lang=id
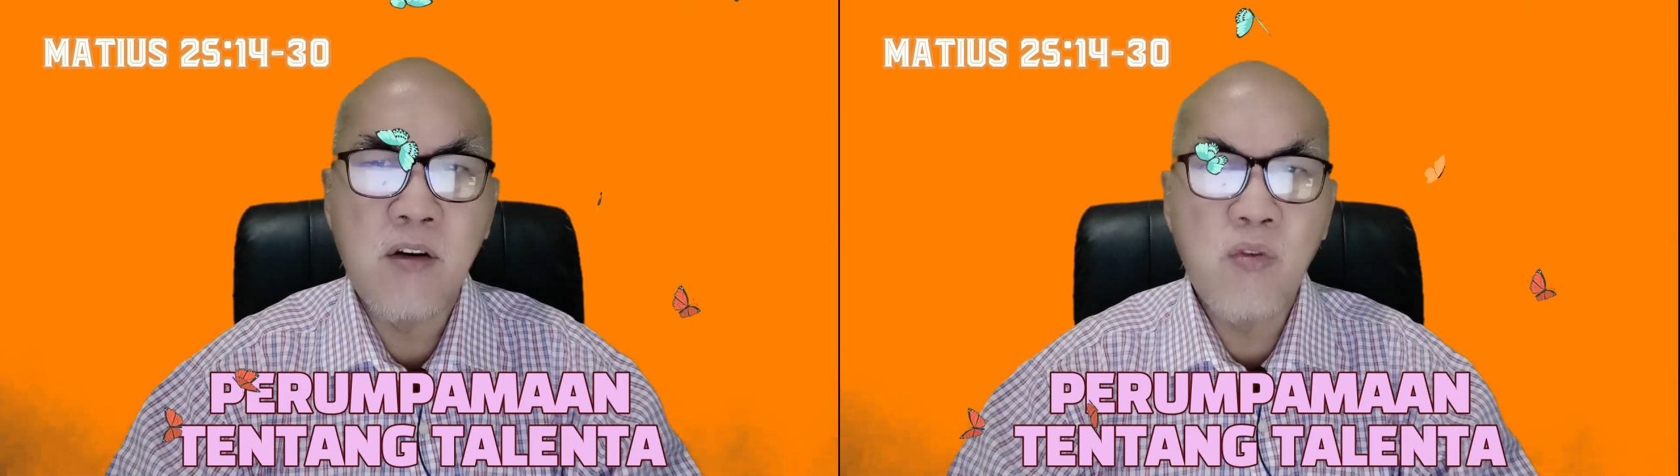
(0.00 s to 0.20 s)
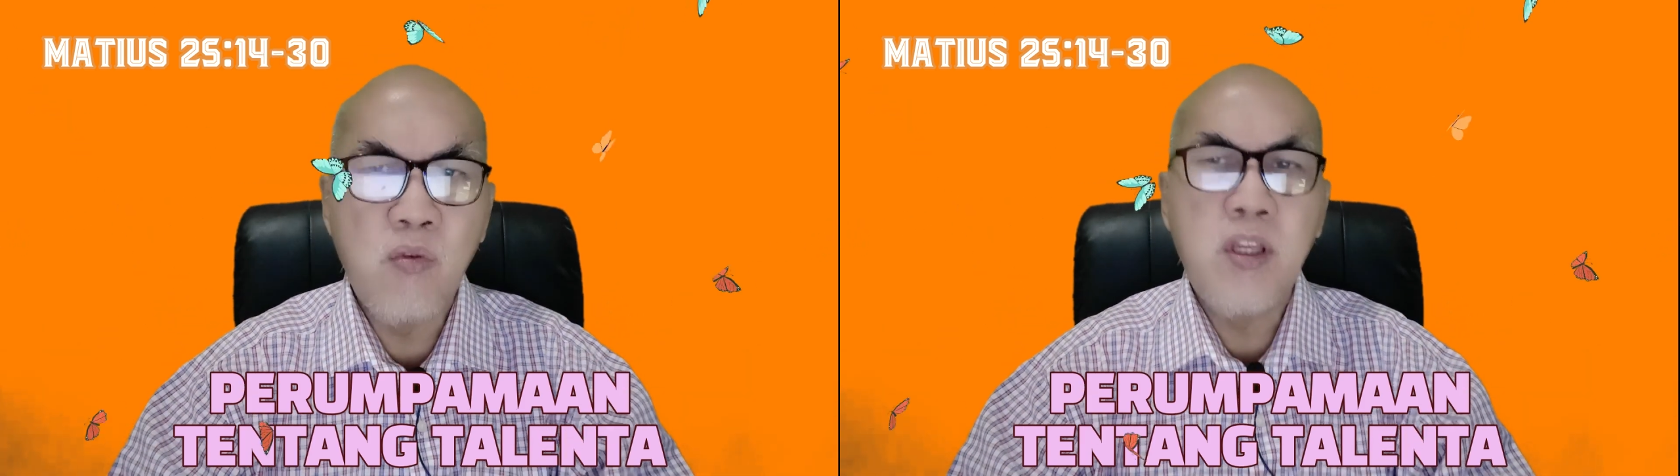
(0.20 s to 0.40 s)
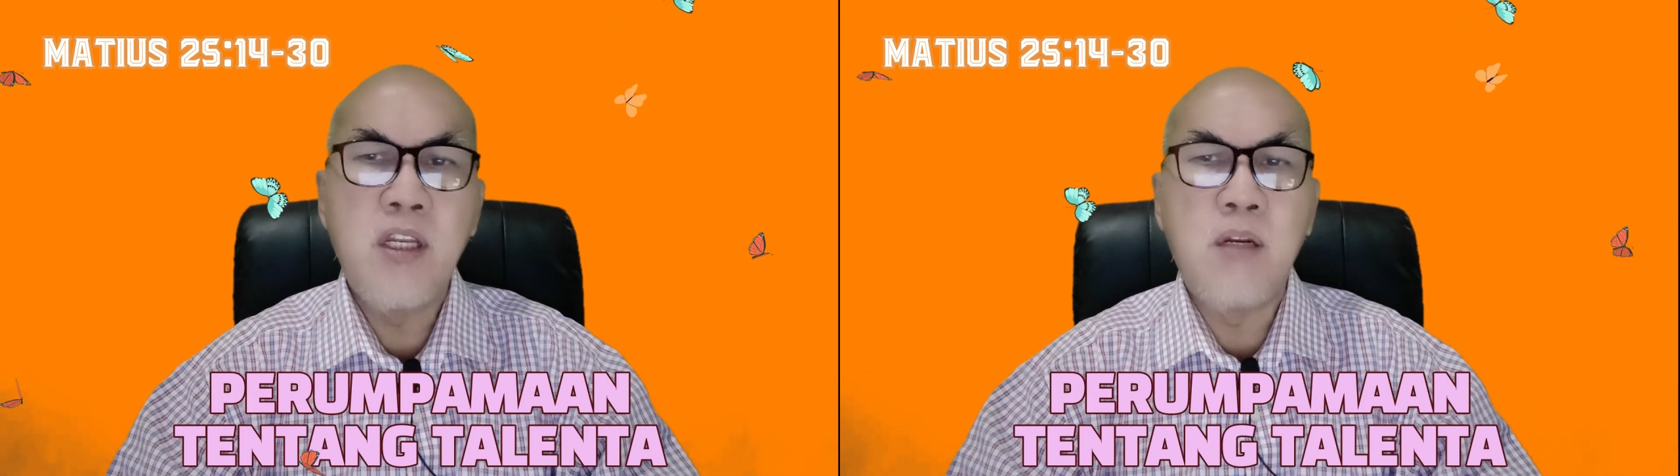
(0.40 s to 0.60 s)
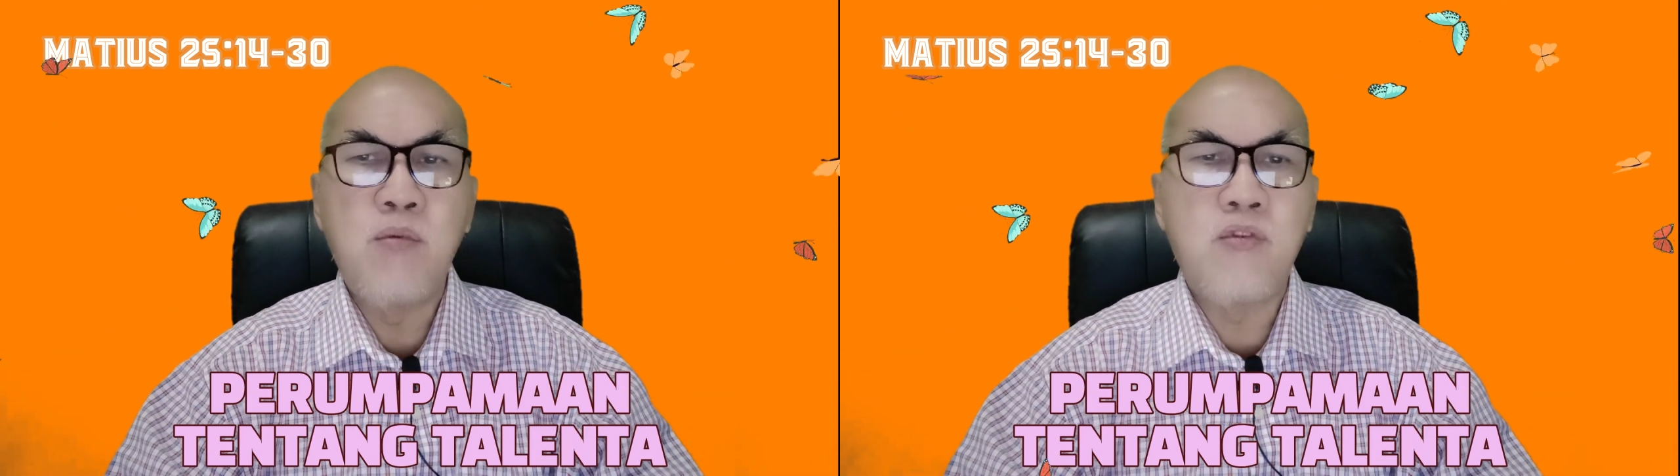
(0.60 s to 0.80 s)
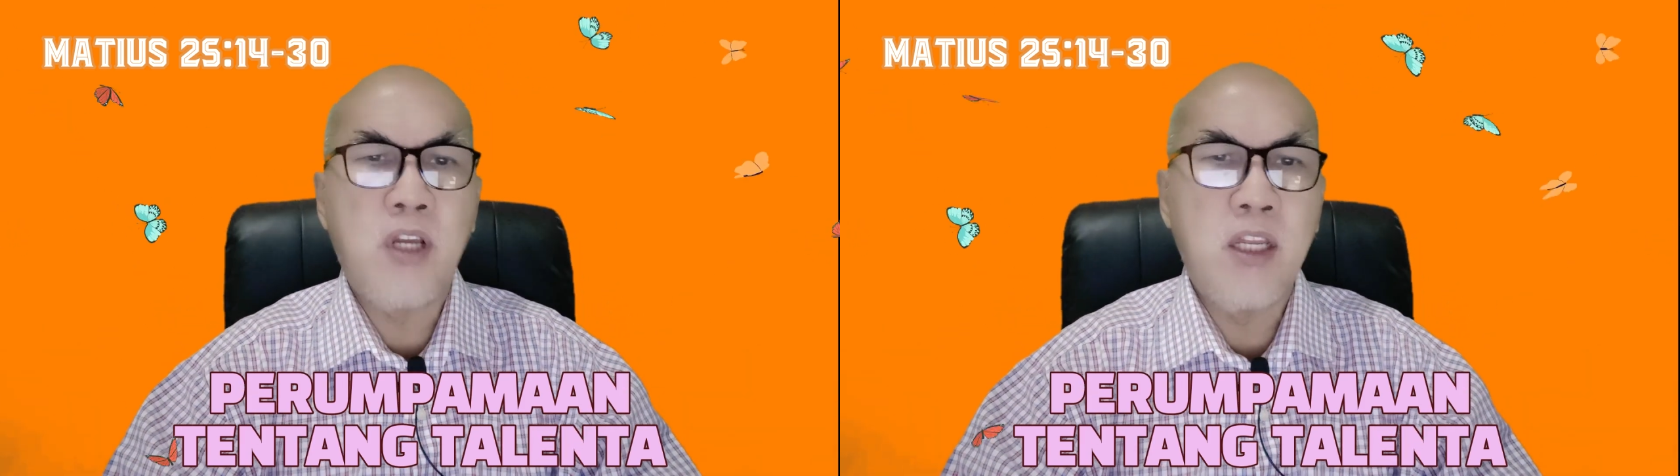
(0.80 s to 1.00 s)
akan rugi dalam
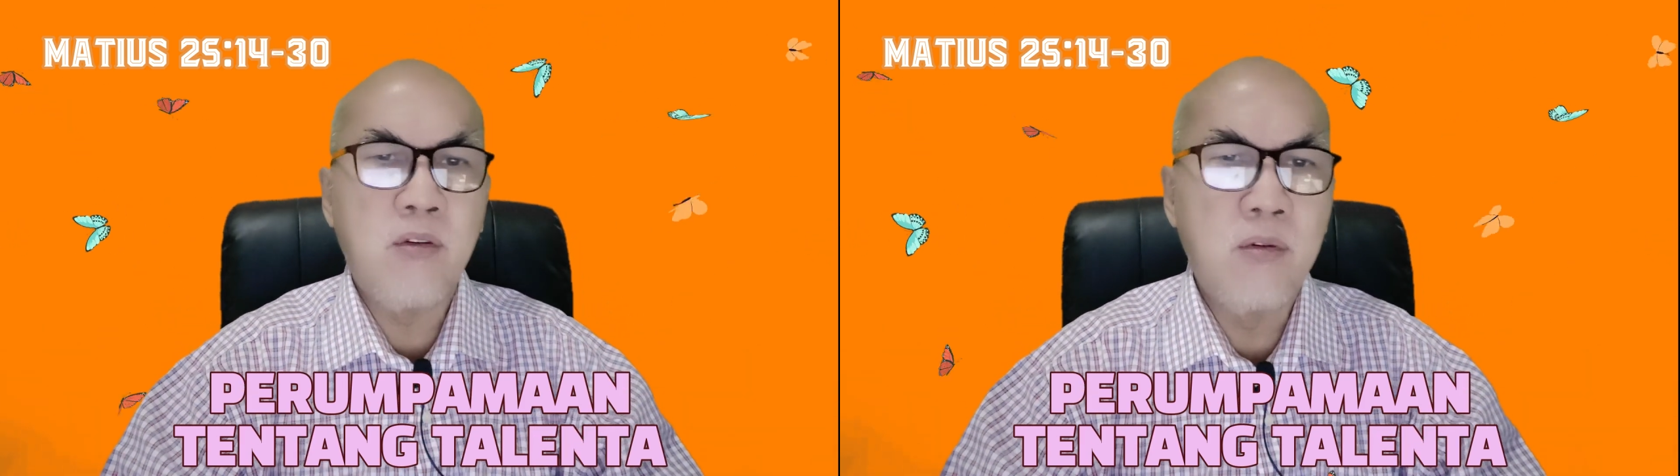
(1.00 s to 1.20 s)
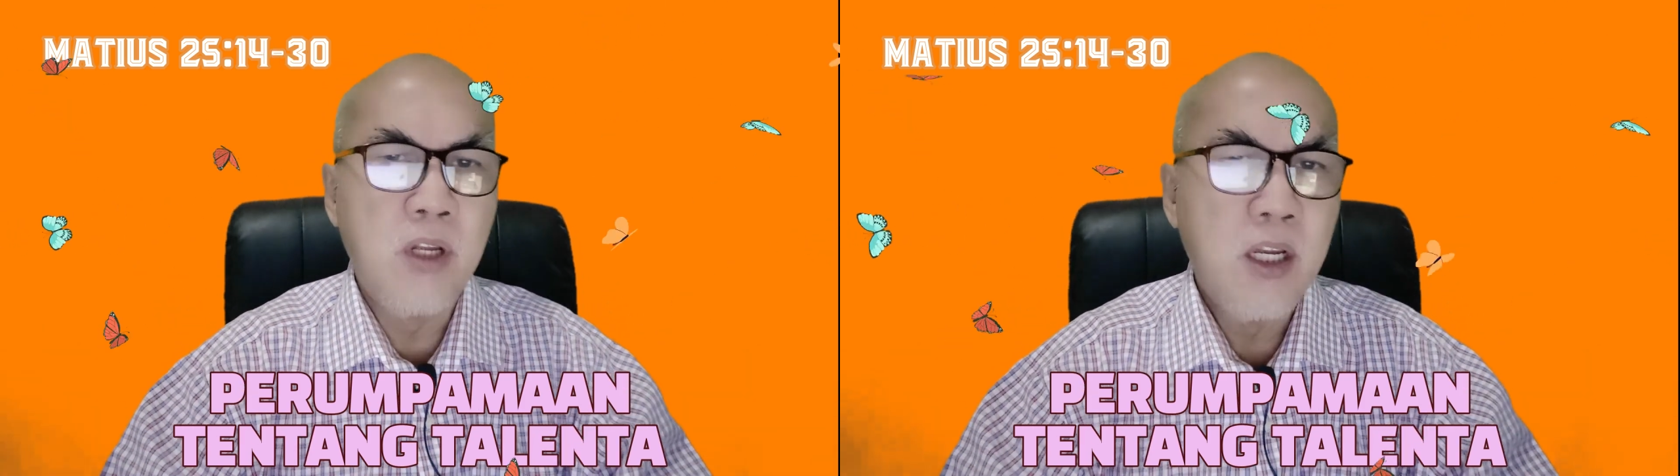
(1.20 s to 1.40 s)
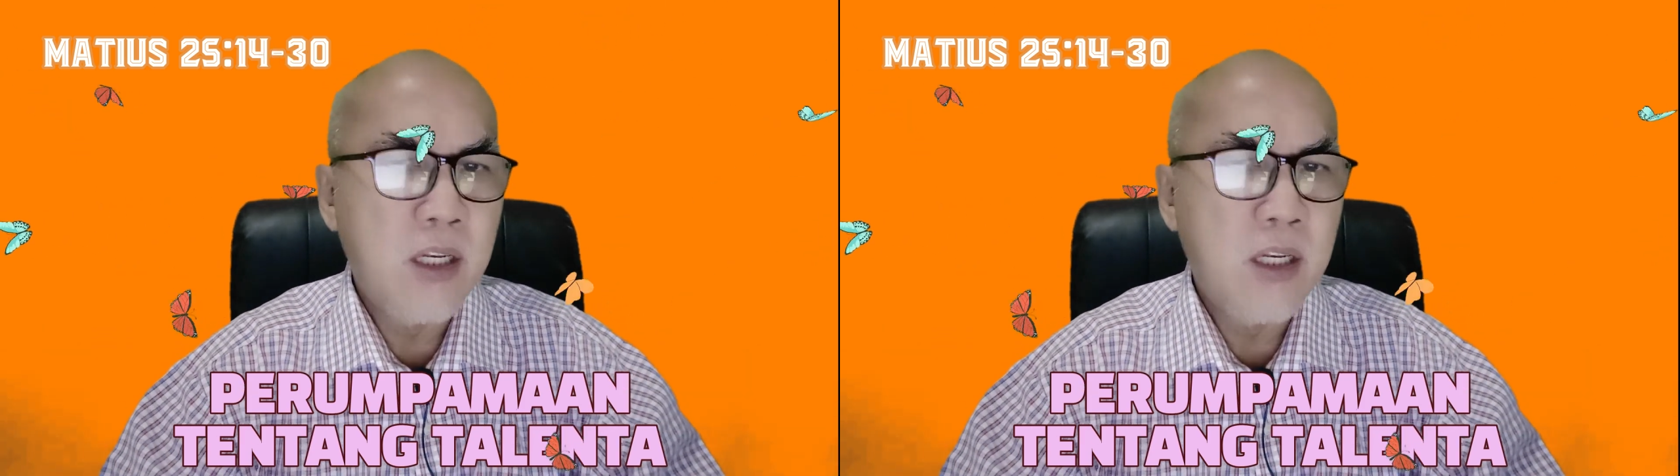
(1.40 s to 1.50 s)
usaha itu